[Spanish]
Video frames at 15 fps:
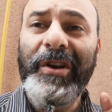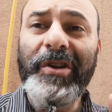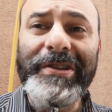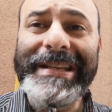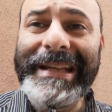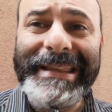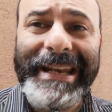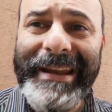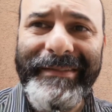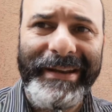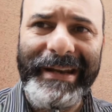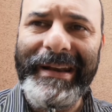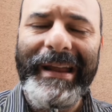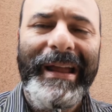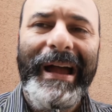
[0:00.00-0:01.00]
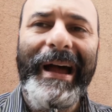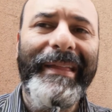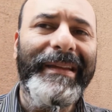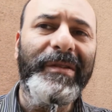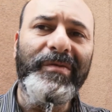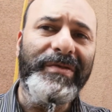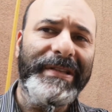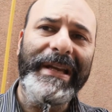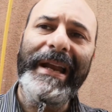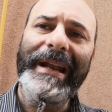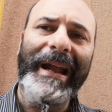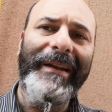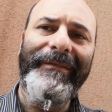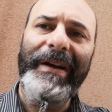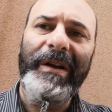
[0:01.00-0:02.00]
No se atreven a
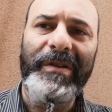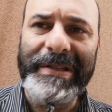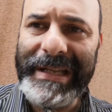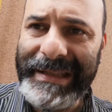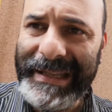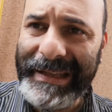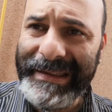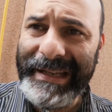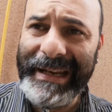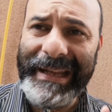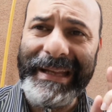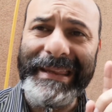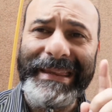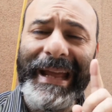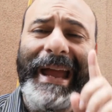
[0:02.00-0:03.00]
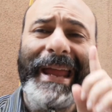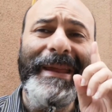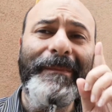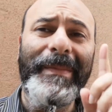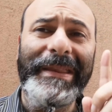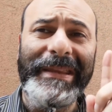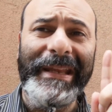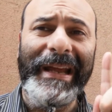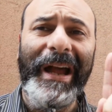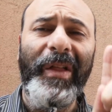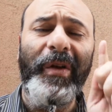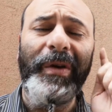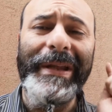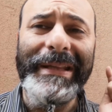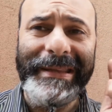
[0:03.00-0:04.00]
denunciar al Banco Santander, que está
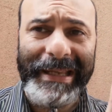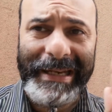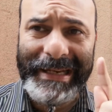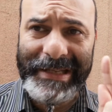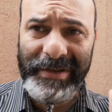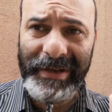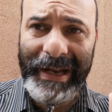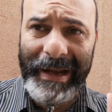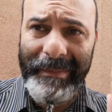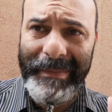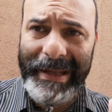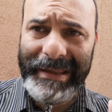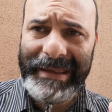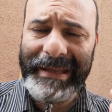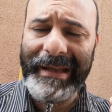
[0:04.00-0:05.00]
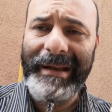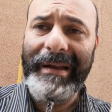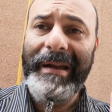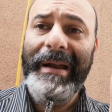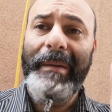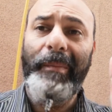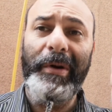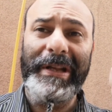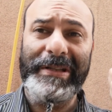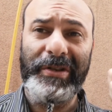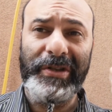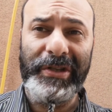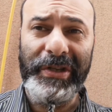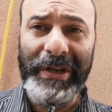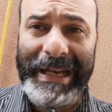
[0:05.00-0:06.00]
investigado internacionalmente por
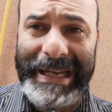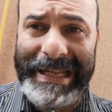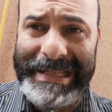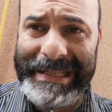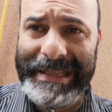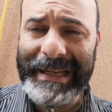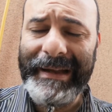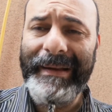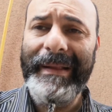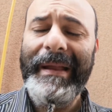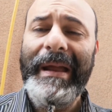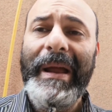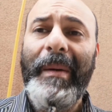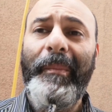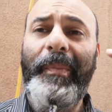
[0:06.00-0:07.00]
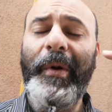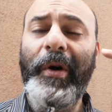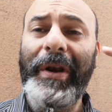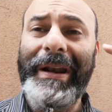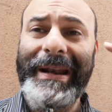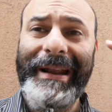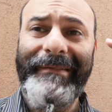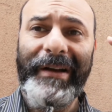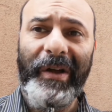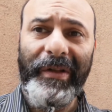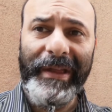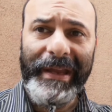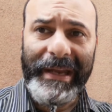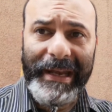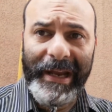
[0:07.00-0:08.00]
asociación ilícita, por
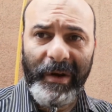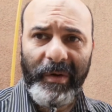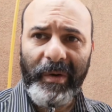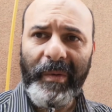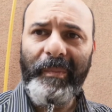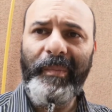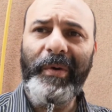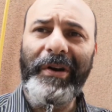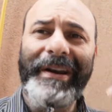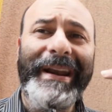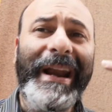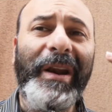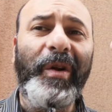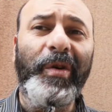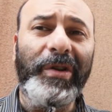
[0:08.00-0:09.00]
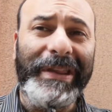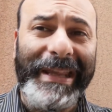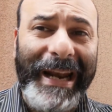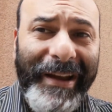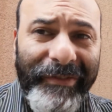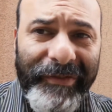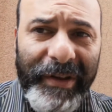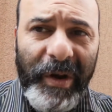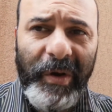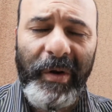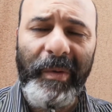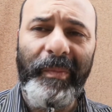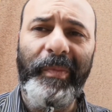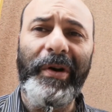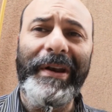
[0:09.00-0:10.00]
lavado de dinero, por
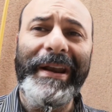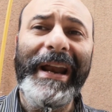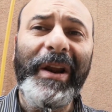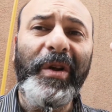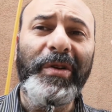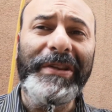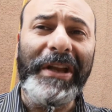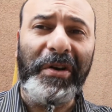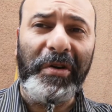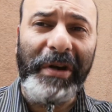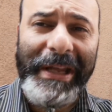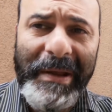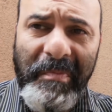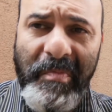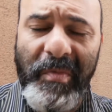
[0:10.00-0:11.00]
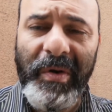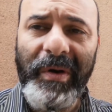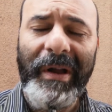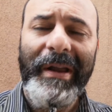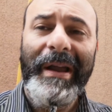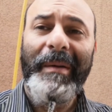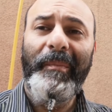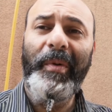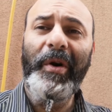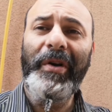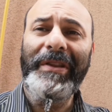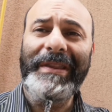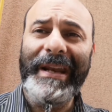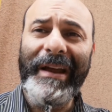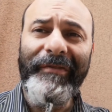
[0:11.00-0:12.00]
narcotráfico, por narcoterrorismo,
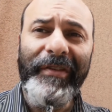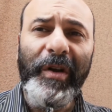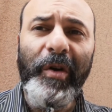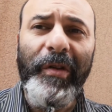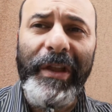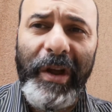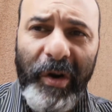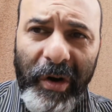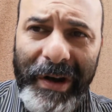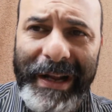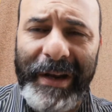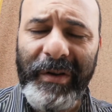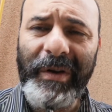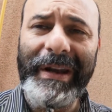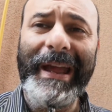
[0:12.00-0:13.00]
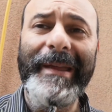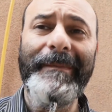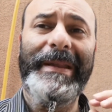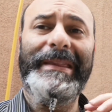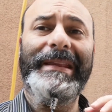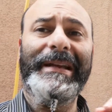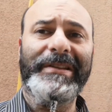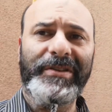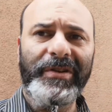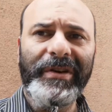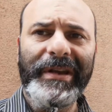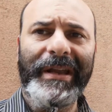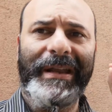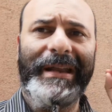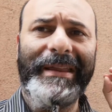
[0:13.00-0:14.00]
por tráfico de órganos. Las
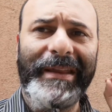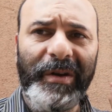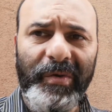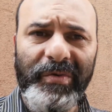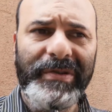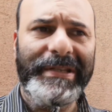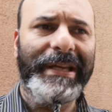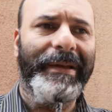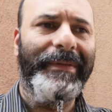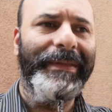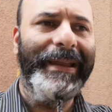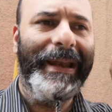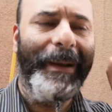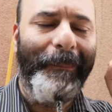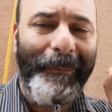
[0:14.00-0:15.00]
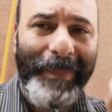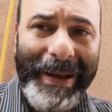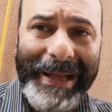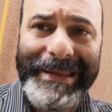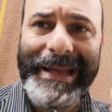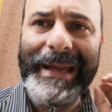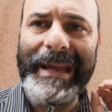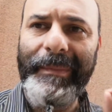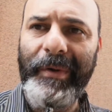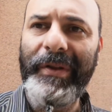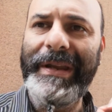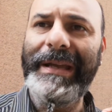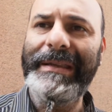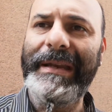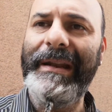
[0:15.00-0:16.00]
investigaciones y denuncias de las platas que
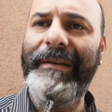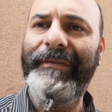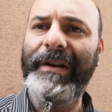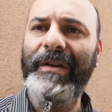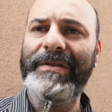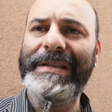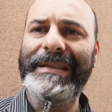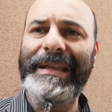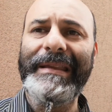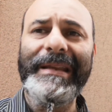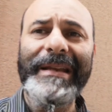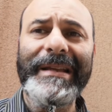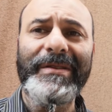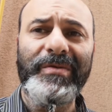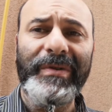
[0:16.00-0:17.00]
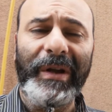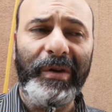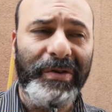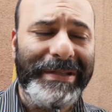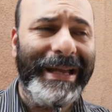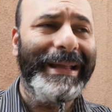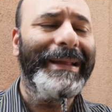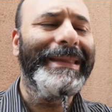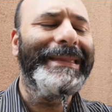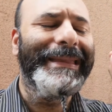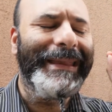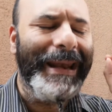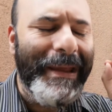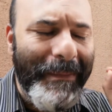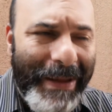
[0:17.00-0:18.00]
podría tener el Banco Santander es una cosa
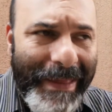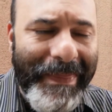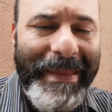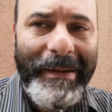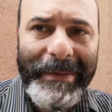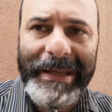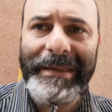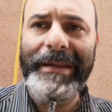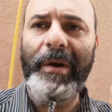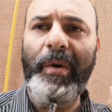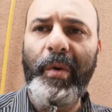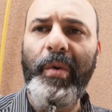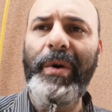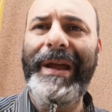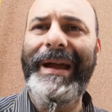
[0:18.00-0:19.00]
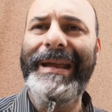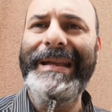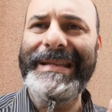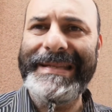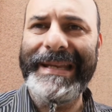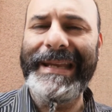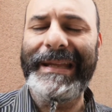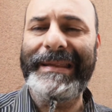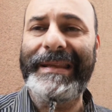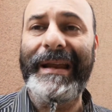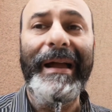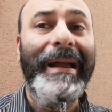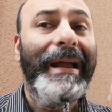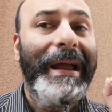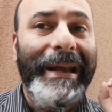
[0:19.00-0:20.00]
tremendamente oscura y siniestra.
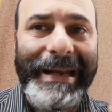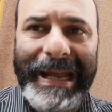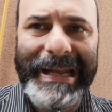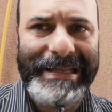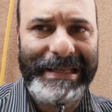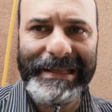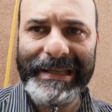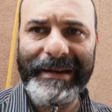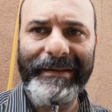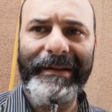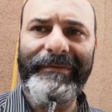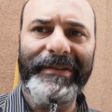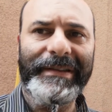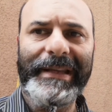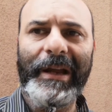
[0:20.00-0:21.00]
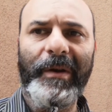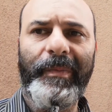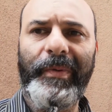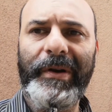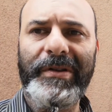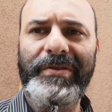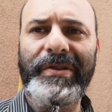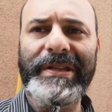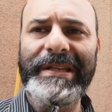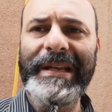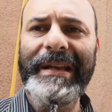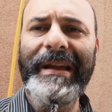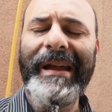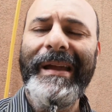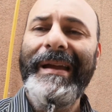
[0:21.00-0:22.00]
Nadie se atreve a enfrentar a los poderosos en
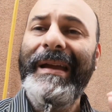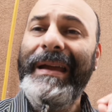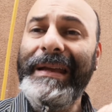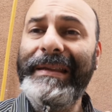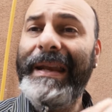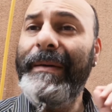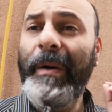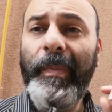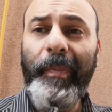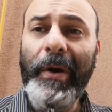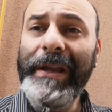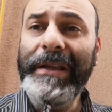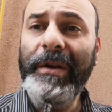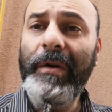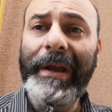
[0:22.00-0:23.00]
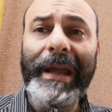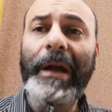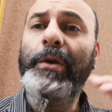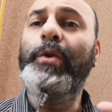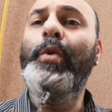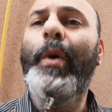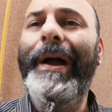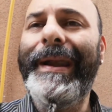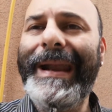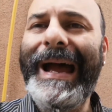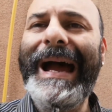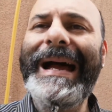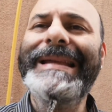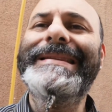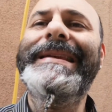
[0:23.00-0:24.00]
Chile y tenemos políticos que actúan,
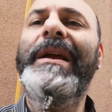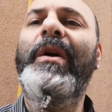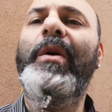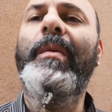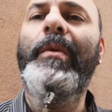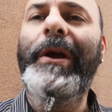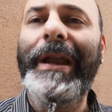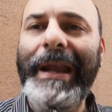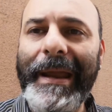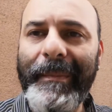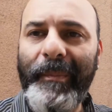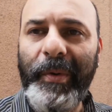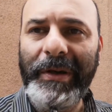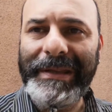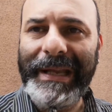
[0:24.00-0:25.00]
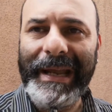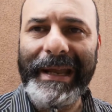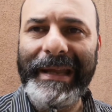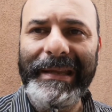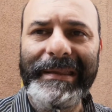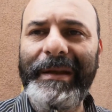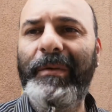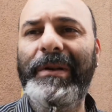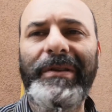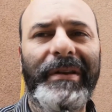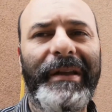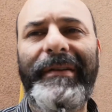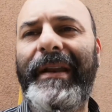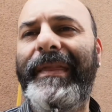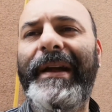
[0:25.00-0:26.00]
hacen como que le importa a la gente cuando
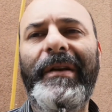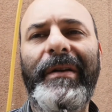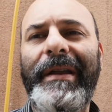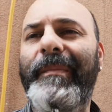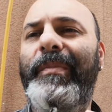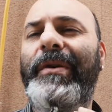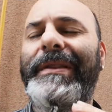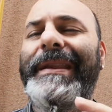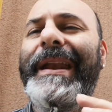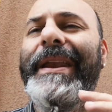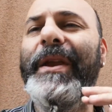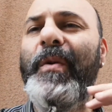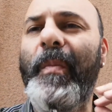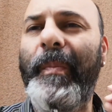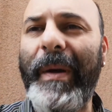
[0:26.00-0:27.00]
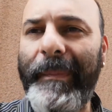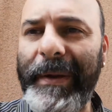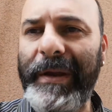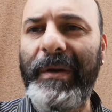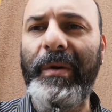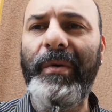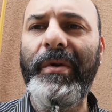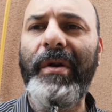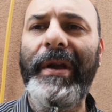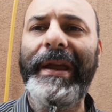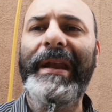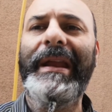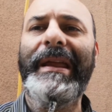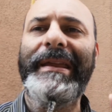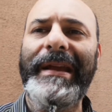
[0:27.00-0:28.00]
la verdad no le importa ni un pepino. Lo único que
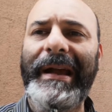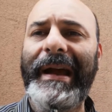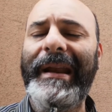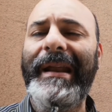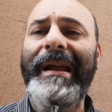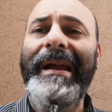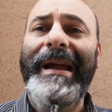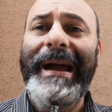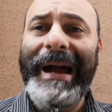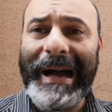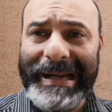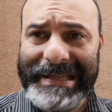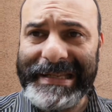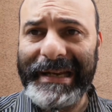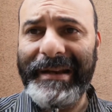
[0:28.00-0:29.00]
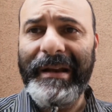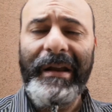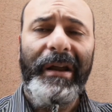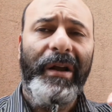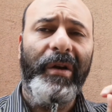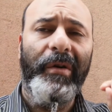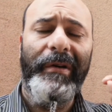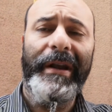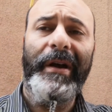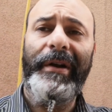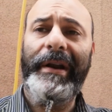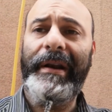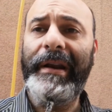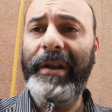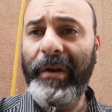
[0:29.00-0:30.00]
quieren es llegar a ser
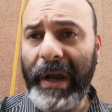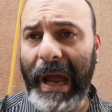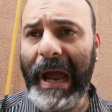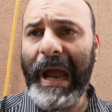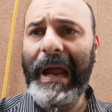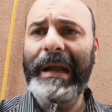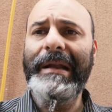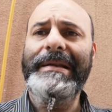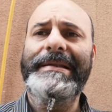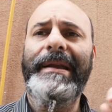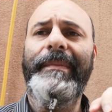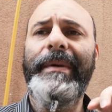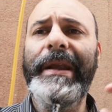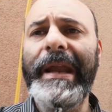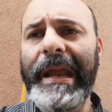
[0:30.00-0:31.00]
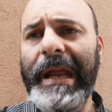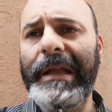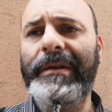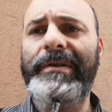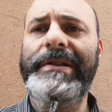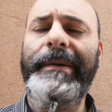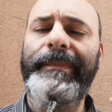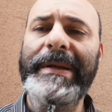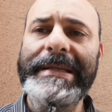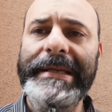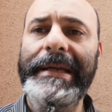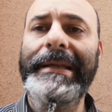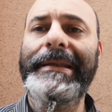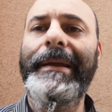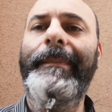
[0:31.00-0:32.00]
gobernadores regionales, ser ministros, ser
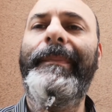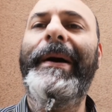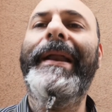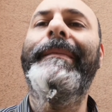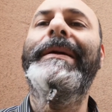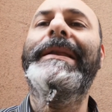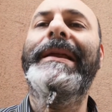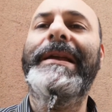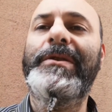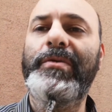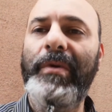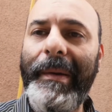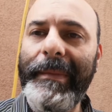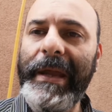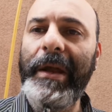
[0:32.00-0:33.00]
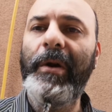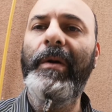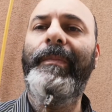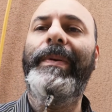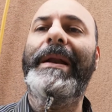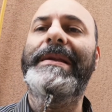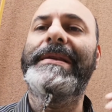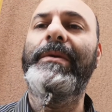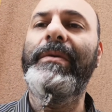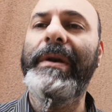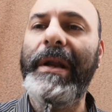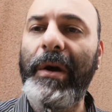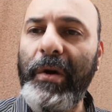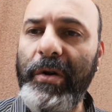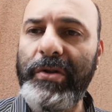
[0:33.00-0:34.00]
presidentes para meter a sus amigos, para hacer
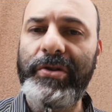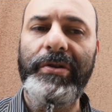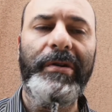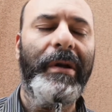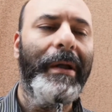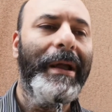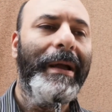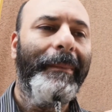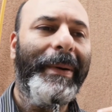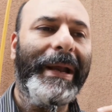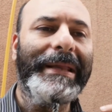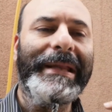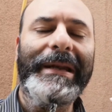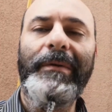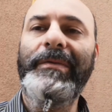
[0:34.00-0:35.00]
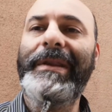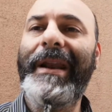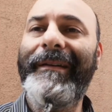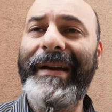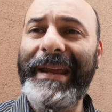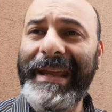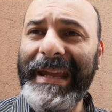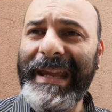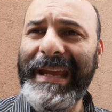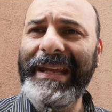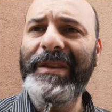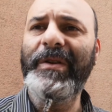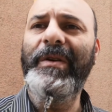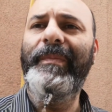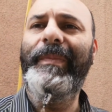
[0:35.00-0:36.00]
un negocio, para tener un
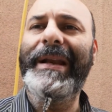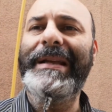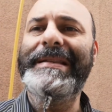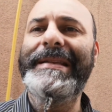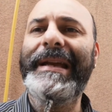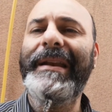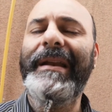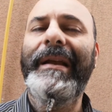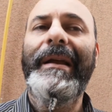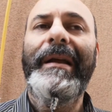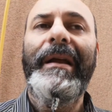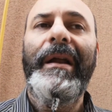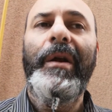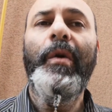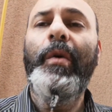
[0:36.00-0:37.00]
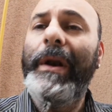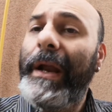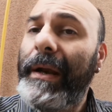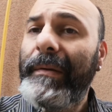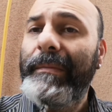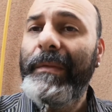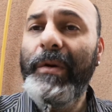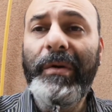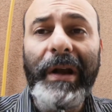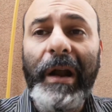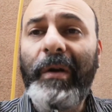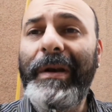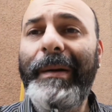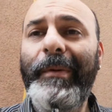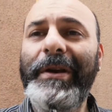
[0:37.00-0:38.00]
trabajito, para hacer lucrar,
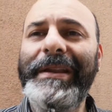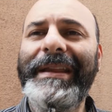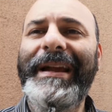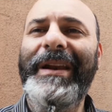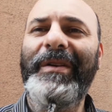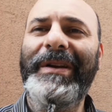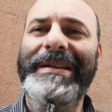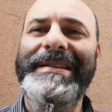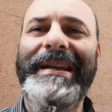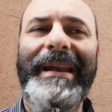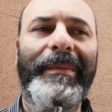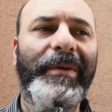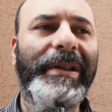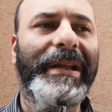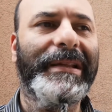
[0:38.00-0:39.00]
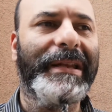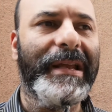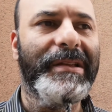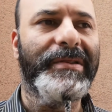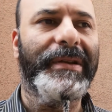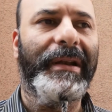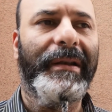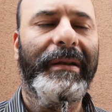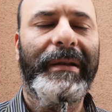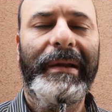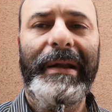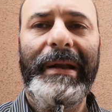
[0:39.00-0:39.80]
lucrar con la política, lo que hacía la política tradicional.